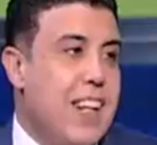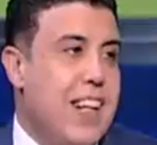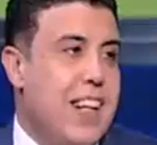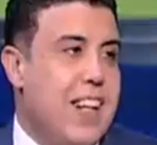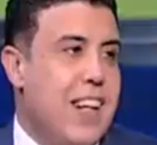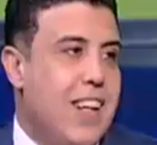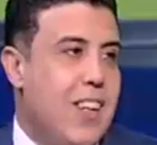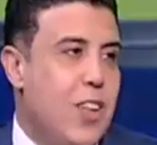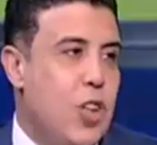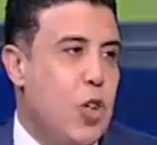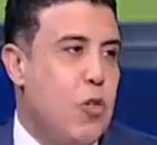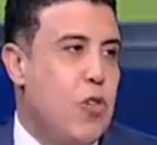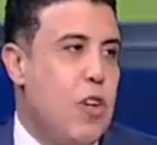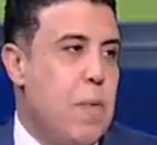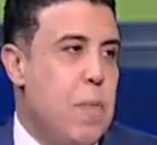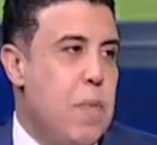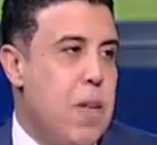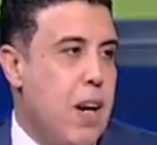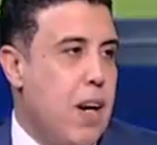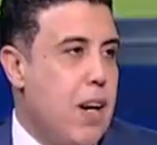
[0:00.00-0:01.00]
جديده
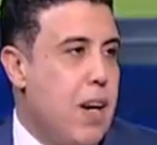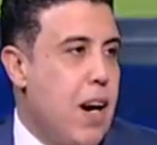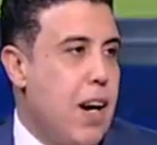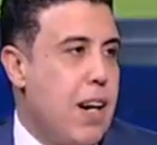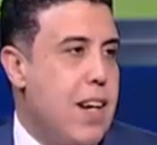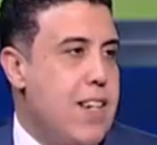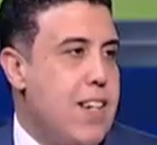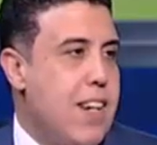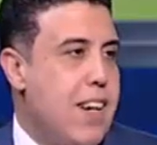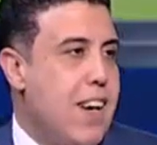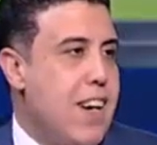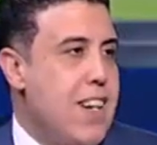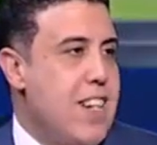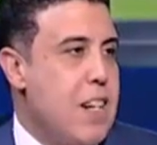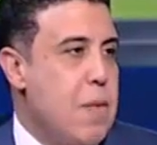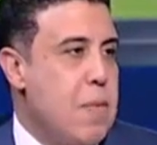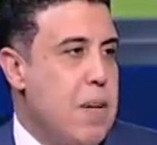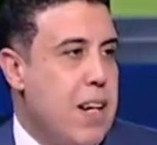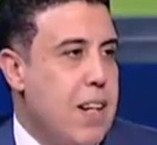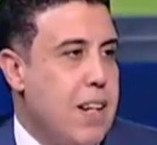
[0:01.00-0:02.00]
نشوفها نرجعك
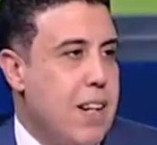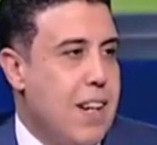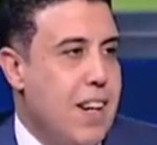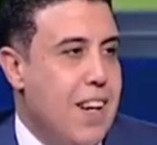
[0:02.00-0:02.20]
لذكريات زمان